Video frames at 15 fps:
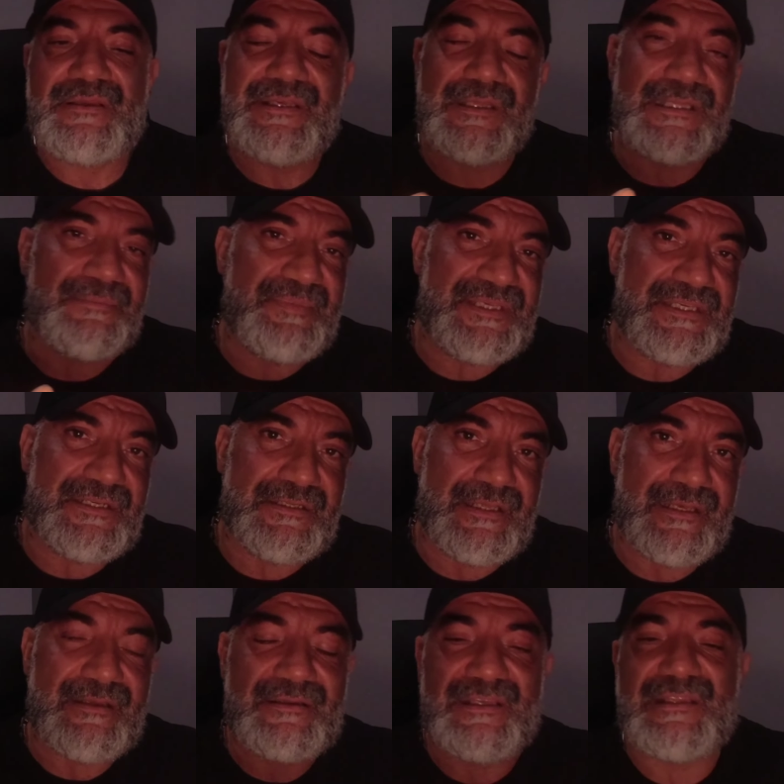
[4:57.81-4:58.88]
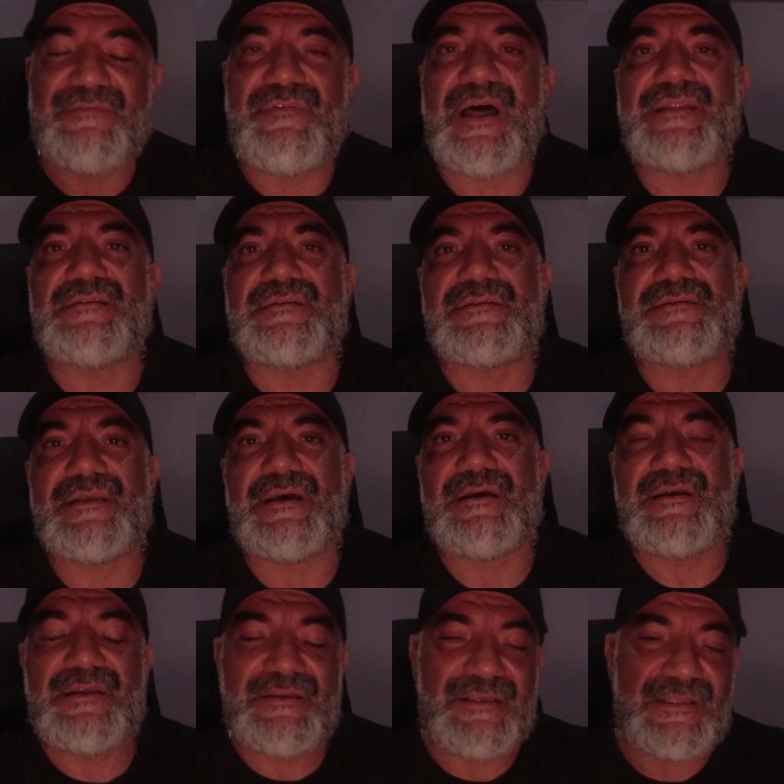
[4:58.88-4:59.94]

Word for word: ya da bikini'de ya da wellness'ta